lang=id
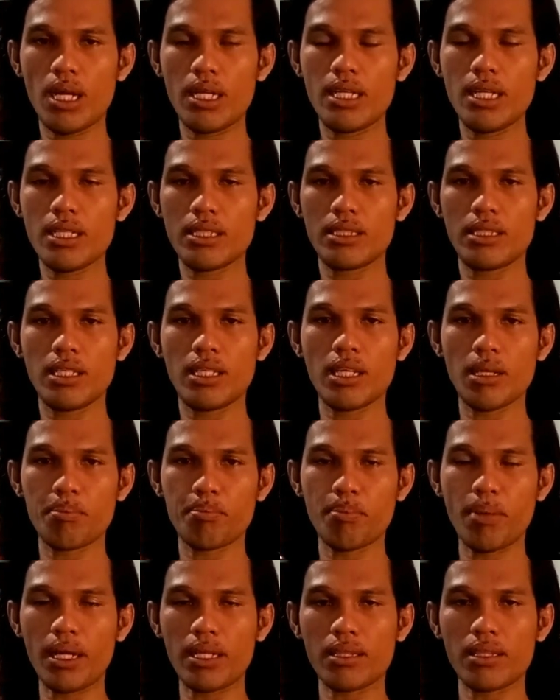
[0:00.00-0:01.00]
ada
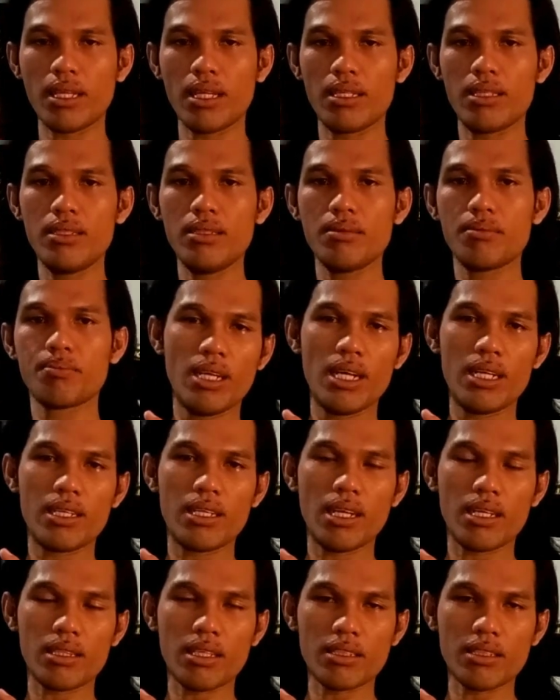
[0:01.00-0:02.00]
stiker partai
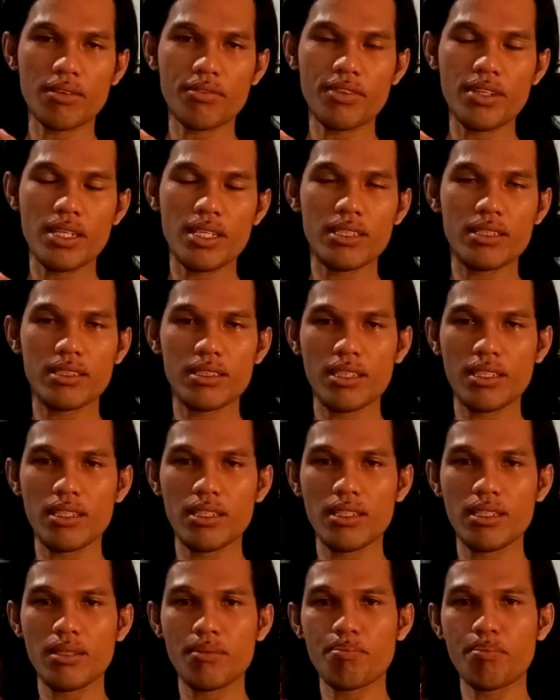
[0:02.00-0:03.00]
dari kertas HVS
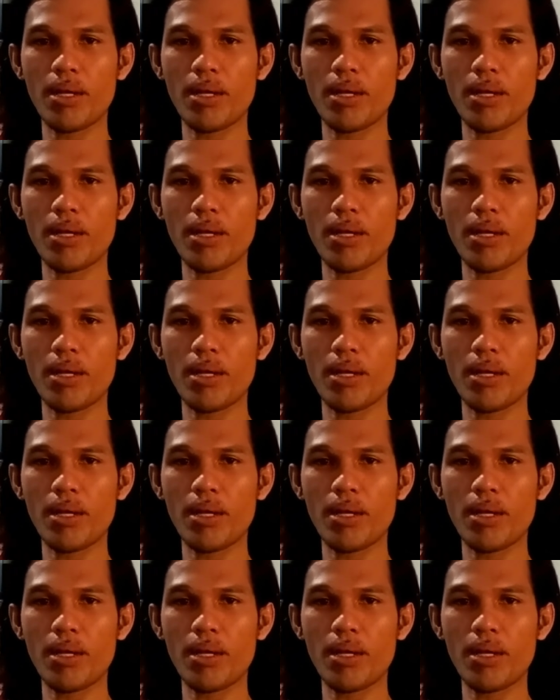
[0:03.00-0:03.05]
